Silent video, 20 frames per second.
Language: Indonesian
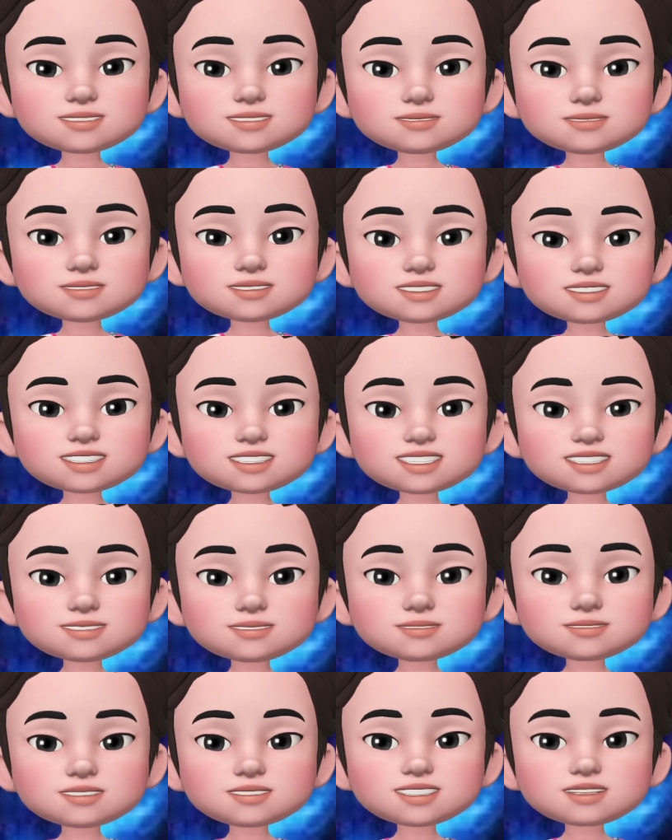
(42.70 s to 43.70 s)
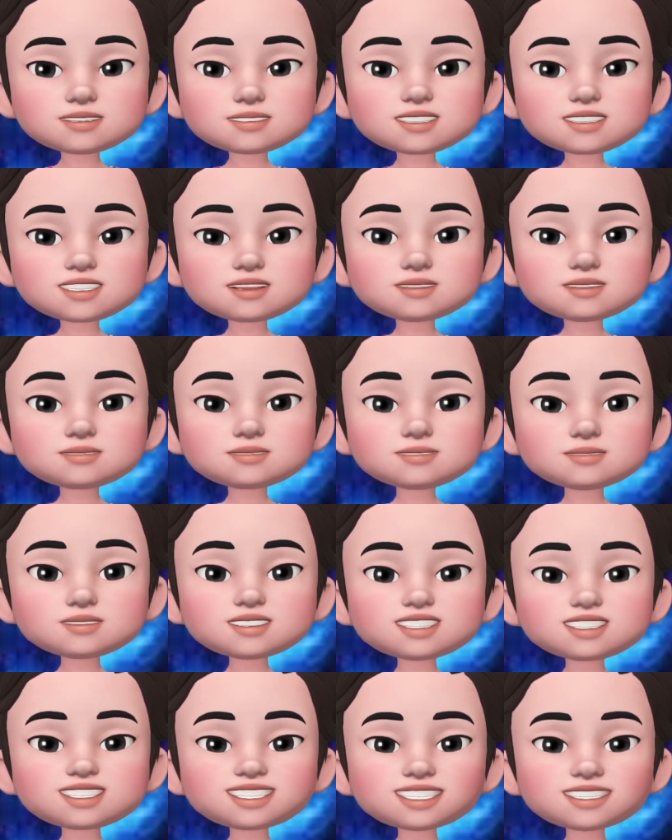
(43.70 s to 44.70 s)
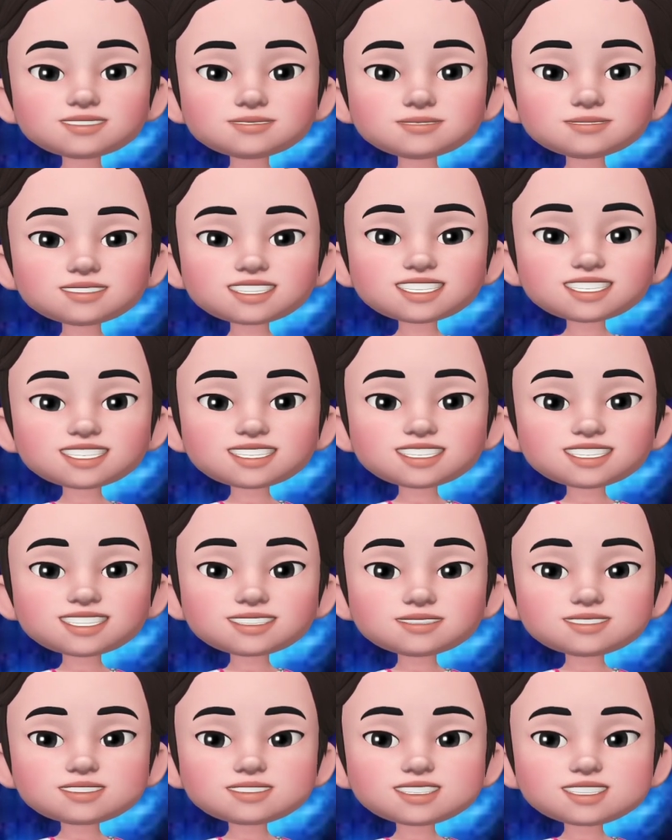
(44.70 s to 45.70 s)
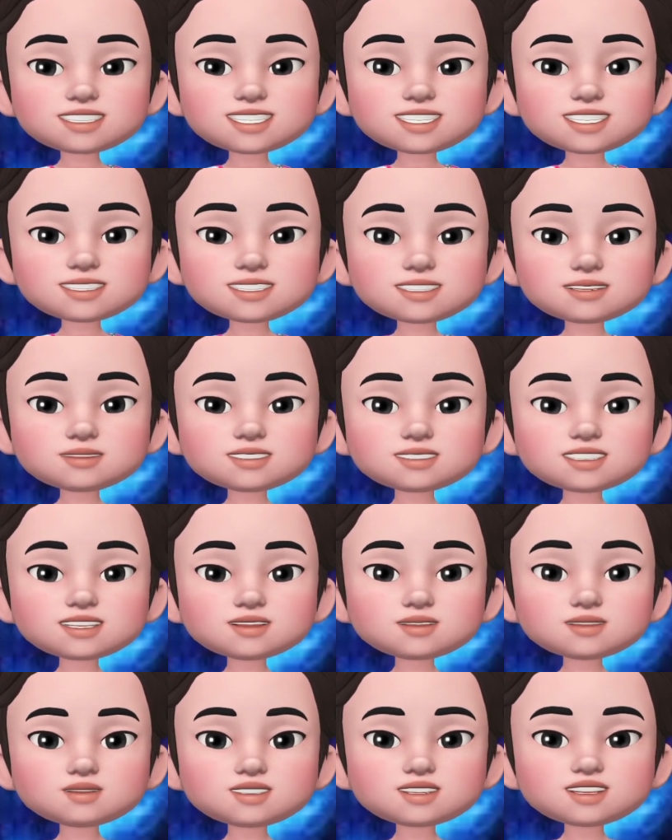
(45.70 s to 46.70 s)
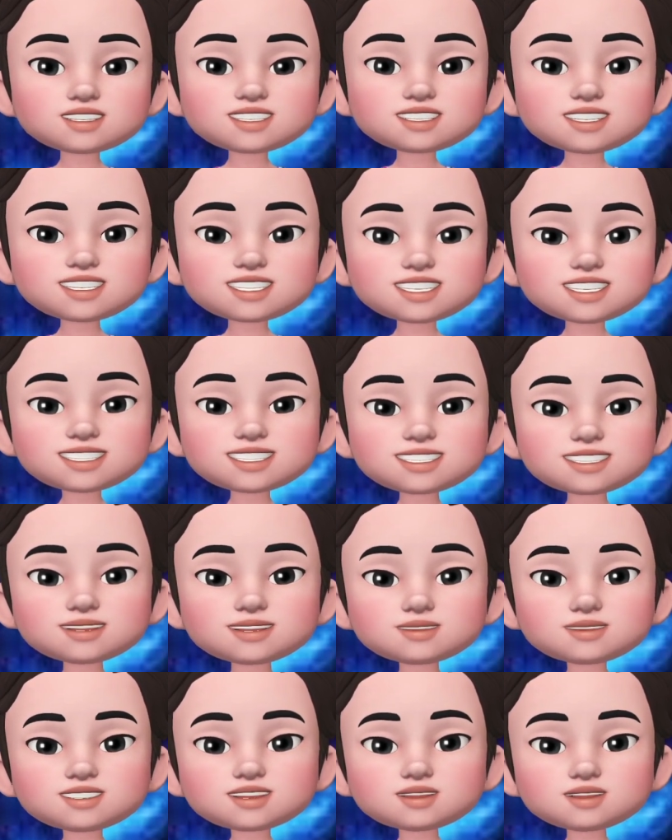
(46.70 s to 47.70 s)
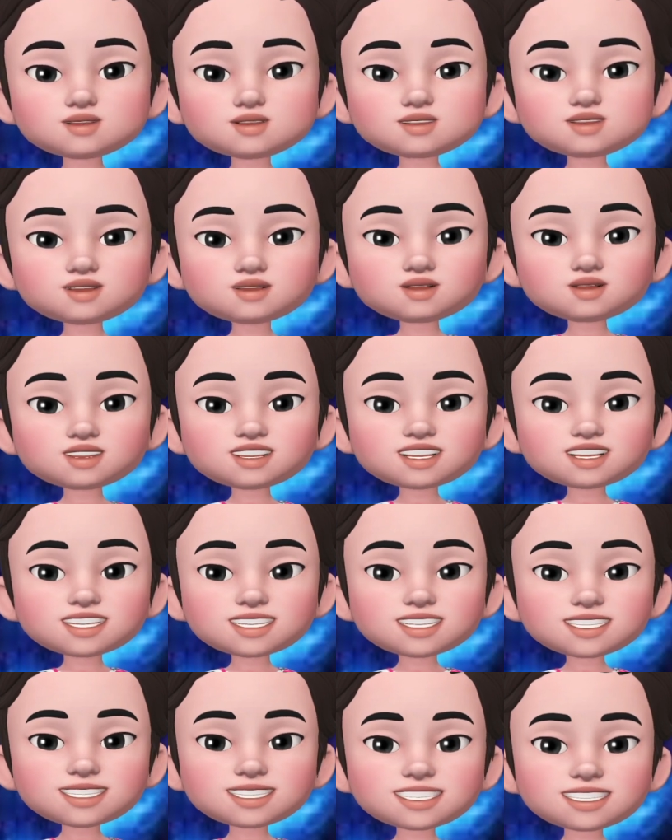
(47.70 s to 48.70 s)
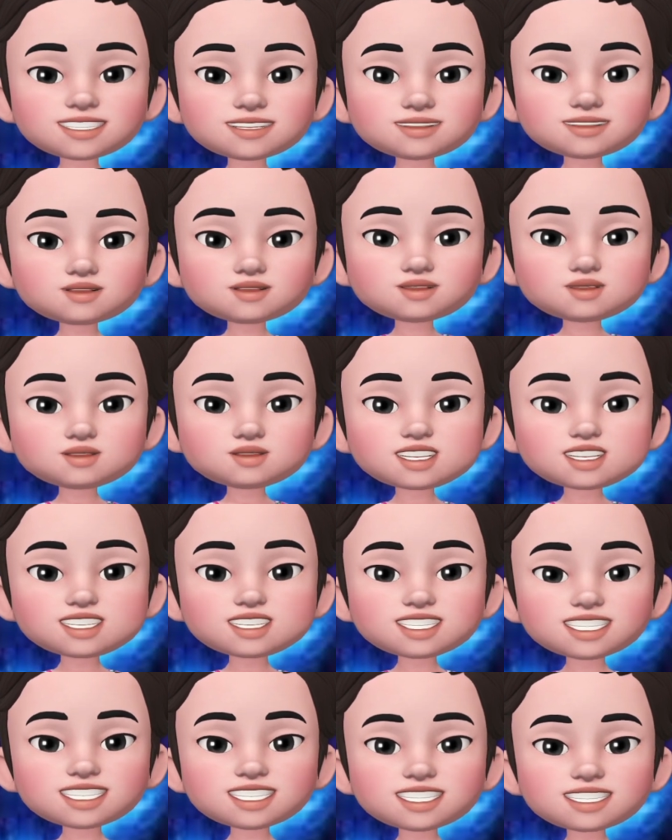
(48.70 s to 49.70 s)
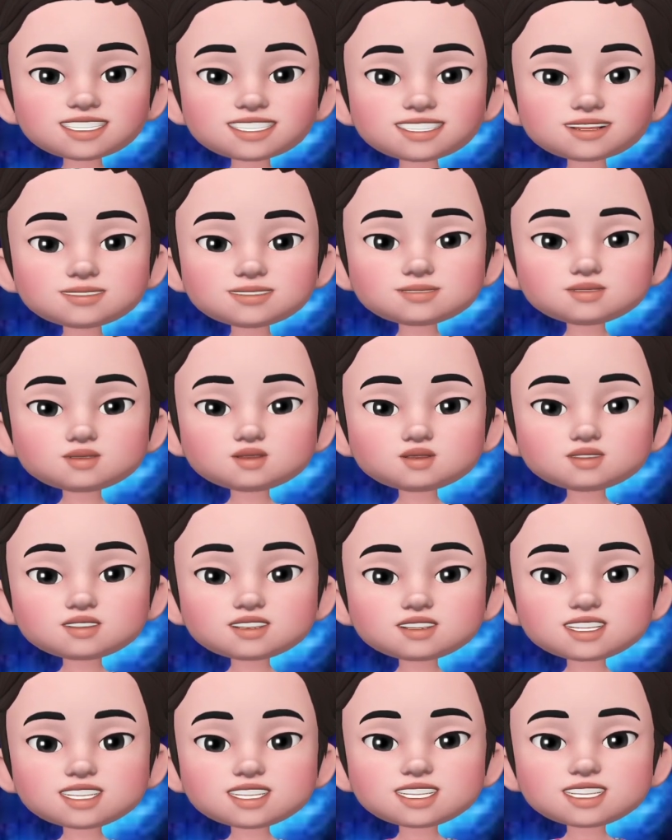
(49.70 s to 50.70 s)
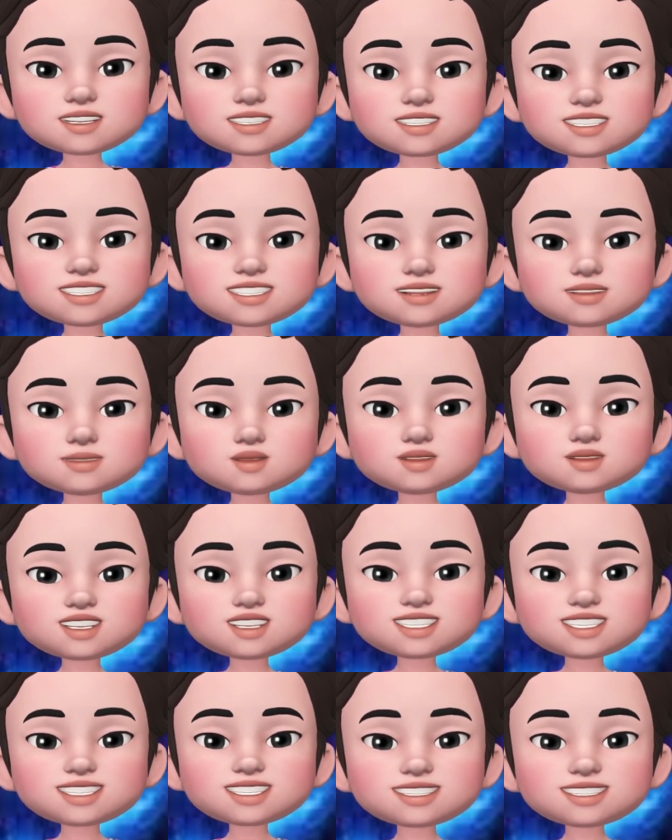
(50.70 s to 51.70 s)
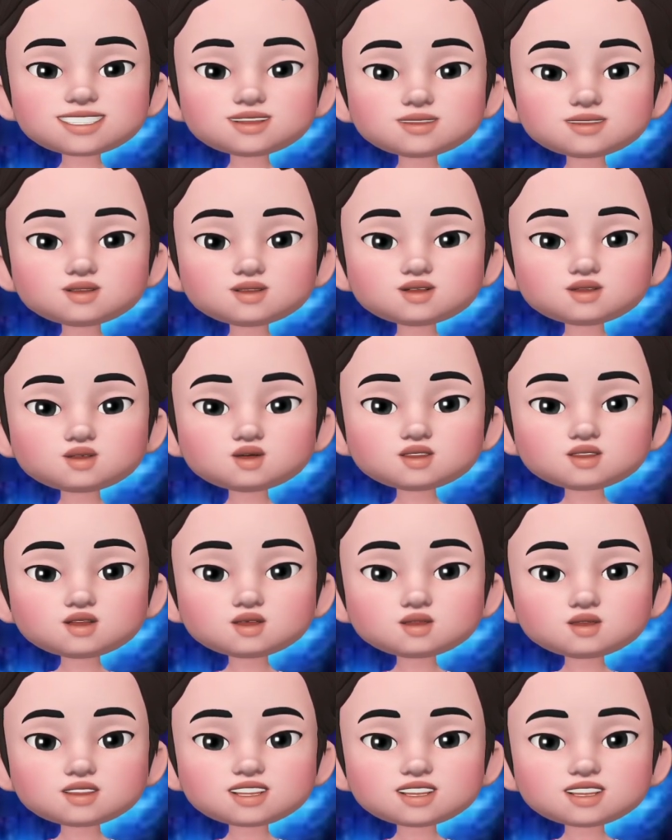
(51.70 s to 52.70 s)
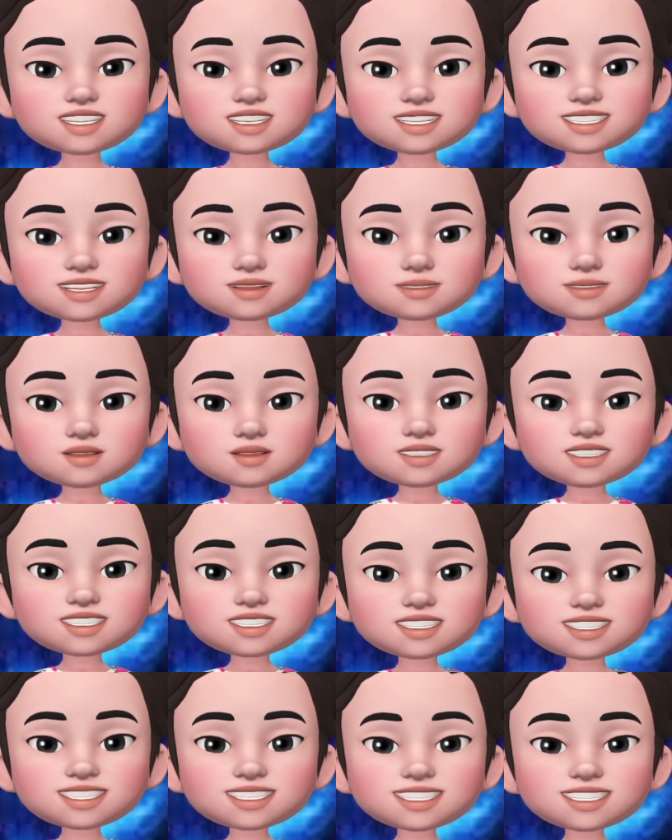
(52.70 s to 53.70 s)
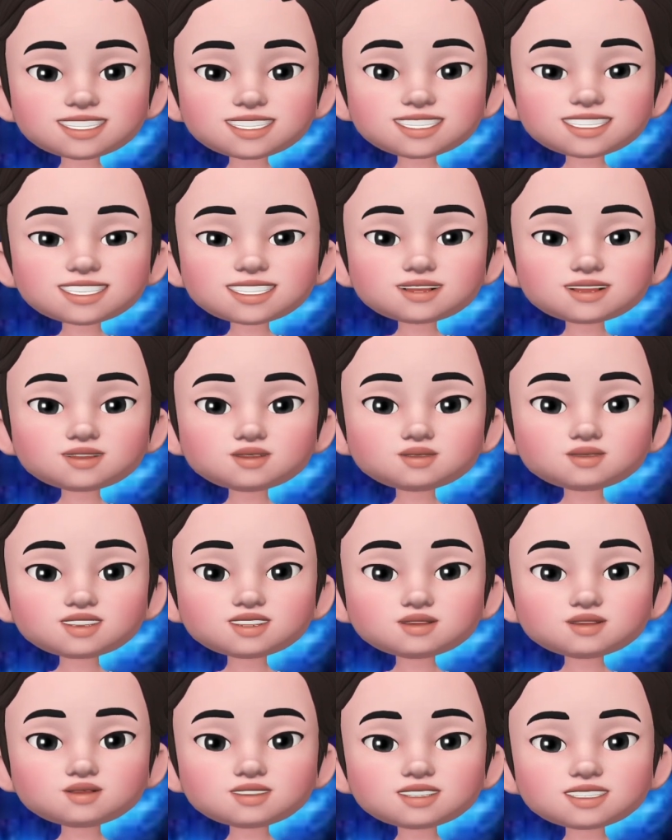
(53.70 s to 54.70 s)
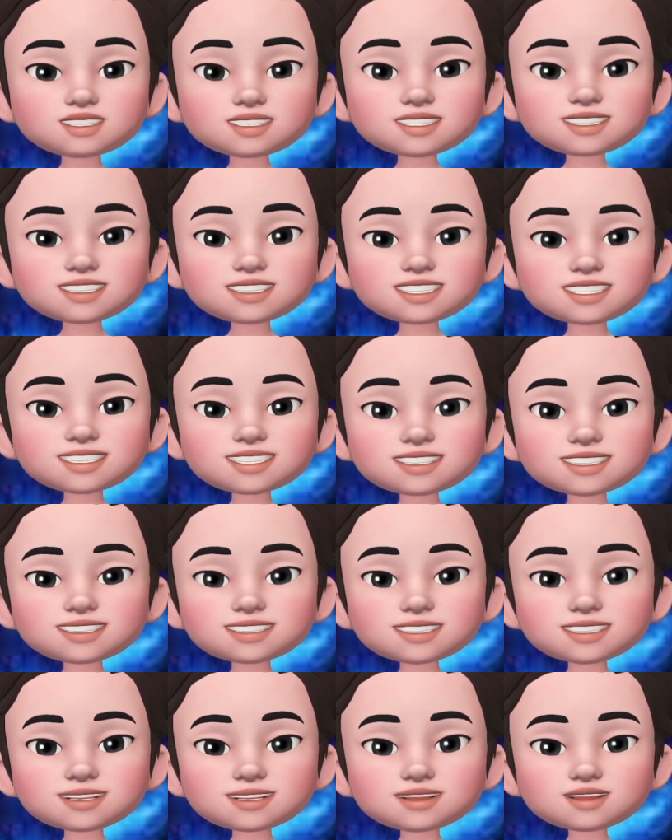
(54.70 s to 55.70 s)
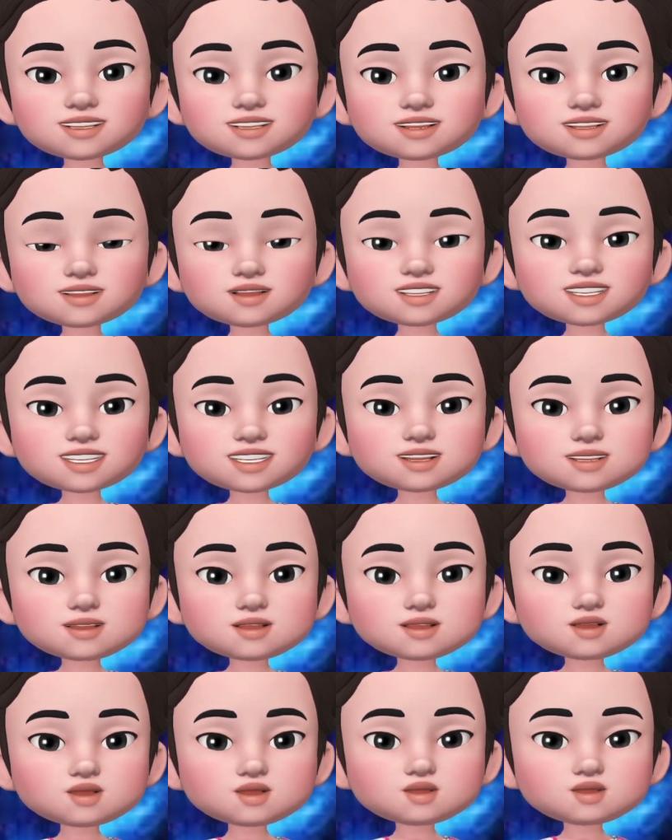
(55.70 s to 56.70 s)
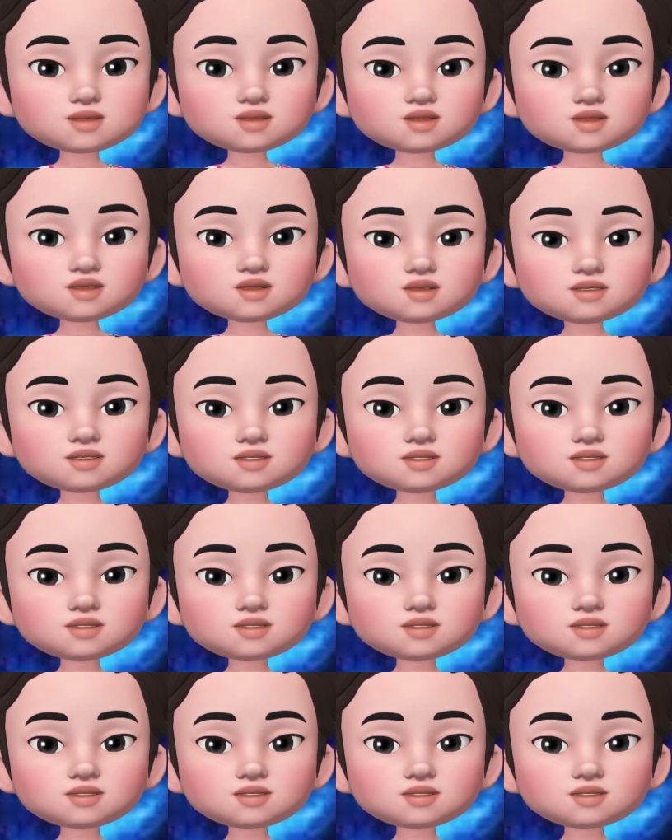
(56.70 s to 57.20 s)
umat Islam di mana mereka berpuasa dari fajar hingga matahari terbenam sebagai bentuk ibadah dan introspeksi diri. Ali dan keluarganya dengan penuh semangat menjalankan puasa dan berbagi makanan dengan orang-orang yang kurang beruntung.